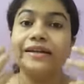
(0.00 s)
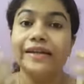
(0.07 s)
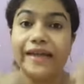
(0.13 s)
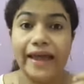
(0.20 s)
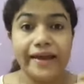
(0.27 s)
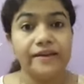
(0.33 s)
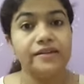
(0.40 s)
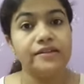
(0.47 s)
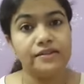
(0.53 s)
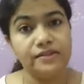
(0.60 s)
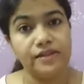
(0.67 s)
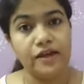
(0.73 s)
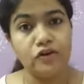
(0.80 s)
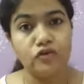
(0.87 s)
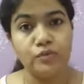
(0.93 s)
டேன்
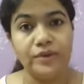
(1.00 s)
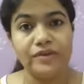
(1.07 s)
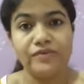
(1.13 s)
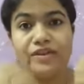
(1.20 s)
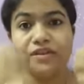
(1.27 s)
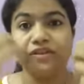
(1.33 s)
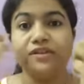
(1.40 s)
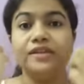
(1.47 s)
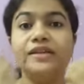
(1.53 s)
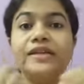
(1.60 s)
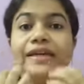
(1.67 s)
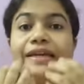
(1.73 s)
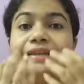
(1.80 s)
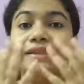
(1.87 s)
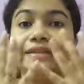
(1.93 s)
இருந்தாலுமே வந்து
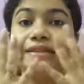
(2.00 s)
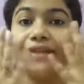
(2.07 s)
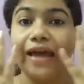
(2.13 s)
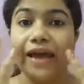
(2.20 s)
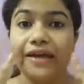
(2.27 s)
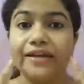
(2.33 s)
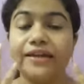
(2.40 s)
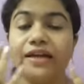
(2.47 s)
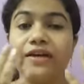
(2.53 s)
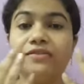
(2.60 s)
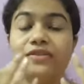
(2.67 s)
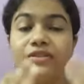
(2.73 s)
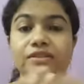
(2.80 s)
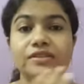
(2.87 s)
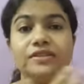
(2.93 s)
இந்த
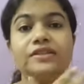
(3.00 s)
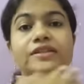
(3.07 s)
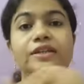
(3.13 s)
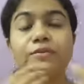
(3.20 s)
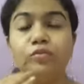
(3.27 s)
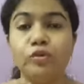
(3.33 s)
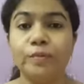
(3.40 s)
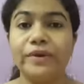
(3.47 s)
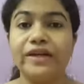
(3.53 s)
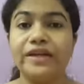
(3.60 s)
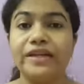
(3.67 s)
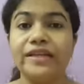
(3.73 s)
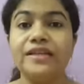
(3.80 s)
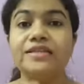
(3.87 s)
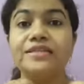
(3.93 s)
டேனெல்லாம் வந்து ரிமூவ்
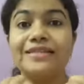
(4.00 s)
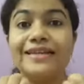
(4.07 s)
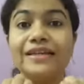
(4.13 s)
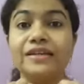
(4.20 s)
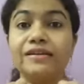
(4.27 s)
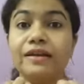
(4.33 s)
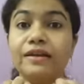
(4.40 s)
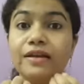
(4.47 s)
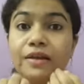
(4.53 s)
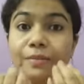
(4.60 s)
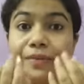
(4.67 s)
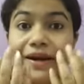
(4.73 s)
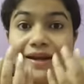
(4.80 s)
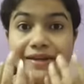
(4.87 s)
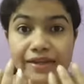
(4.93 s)
பண்ணி ஸ்கின் நல்லா
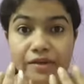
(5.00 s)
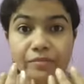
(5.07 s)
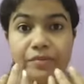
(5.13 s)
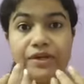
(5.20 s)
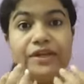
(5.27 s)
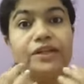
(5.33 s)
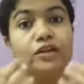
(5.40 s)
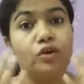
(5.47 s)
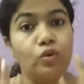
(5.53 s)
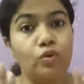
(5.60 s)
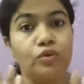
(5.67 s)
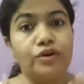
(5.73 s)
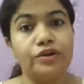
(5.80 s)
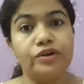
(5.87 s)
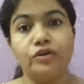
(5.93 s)
பிரைட்டன் பண்ணி க்ளோ
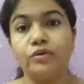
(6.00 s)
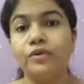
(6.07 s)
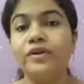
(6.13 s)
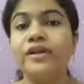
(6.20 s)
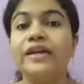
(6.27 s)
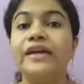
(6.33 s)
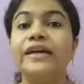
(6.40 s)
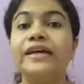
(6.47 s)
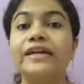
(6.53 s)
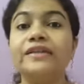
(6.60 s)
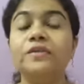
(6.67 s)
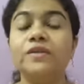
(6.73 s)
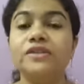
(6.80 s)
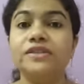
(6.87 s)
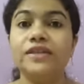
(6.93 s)
கொடுக்கும்
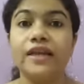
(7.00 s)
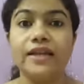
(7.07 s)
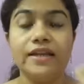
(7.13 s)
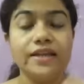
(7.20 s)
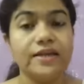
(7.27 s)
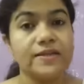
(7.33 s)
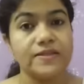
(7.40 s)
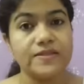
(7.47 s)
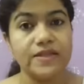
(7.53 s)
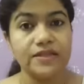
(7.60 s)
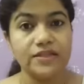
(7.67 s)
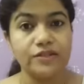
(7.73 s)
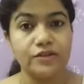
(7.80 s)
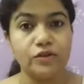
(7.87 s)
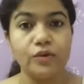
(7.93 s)
இது வந்து நல்ல
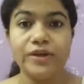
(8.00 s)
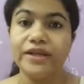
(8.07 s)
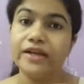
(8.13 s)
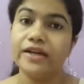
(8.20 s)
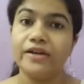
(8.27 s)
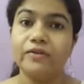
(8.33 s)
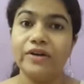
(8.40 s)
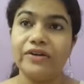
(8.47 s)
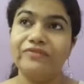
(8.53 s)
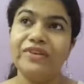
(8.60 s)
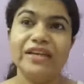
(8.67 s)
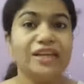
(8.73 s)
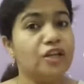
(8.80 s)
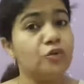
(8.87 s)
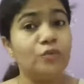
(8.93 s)
ரிசல்ட் இருக்கும் நீங்கள்
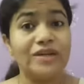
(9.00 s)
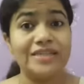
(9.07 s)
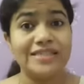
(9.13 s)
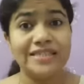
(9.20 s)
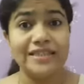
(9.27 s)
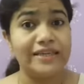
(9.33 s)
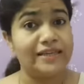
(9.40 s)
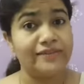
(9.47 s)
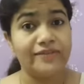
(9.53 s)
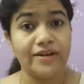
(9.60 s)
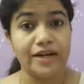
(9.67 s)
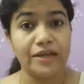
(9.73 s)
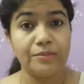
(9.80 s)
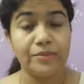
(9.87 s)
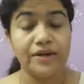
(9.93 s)
வீக்லி ஒன்ஸ் இதை நீங்கள்
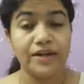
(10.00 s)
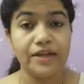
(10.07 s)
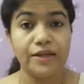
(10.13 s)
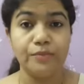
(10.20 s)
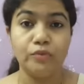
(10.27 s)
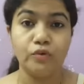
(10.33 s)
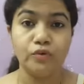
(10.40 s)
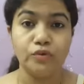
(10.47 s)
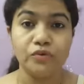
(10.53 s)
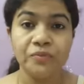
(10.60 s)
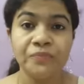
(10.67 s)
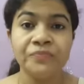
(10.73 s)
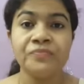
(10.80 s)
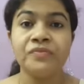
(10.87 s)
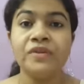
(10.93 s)
ட்ரை பண்ணாலே போதும்
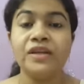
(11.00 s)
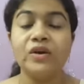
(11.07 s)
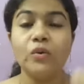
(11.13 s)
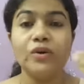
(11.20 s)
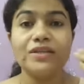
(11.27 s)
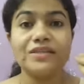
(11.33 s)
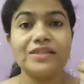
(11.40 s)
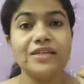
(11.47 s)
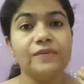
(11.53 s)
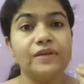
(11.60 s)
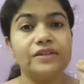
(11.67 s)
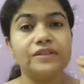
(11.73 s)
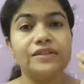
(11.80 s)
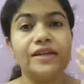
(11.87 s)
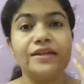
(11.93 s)
உங்கள் ஸ்கின்
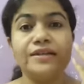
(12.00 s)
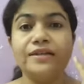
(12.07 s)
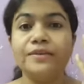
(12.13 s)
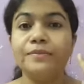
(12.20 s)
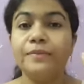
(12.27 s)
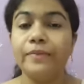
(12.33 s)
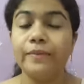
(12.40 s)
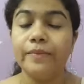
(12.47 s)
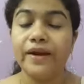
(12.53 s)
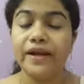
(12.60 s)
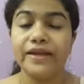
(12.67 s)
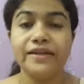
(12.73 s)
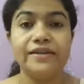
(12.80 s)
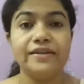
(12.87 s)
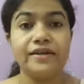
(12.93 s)
வந்து நல்ல
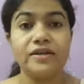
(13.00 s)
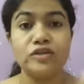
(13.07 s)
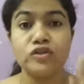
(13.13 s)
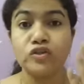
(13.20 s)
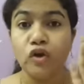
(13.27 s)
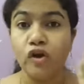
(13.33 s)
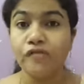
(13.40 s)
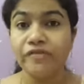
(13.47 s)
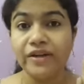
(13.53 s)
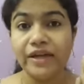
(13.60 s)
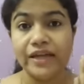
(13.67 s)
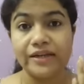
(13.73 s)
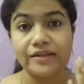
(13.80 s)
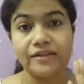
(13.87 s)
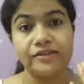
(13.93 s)
பிரைட்டாக
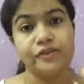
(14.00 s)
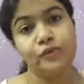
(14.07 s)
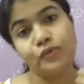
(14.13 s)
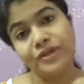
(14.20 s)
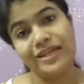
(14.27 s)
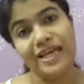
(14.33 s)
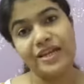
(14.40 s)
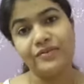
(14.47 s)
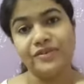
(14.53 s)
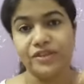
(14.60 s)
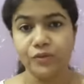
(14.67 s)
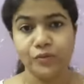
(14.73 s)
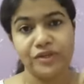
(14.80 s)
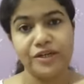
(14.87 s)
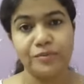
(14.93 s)
சாஃப்டாக இருக்கிறது உங்களால்
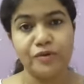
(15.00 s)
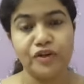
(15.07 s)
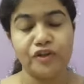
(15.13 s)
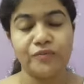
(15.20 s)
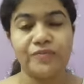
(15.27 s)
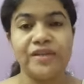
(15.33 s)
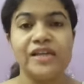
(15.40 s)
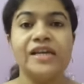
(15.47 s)
வந்து உணர முடியும்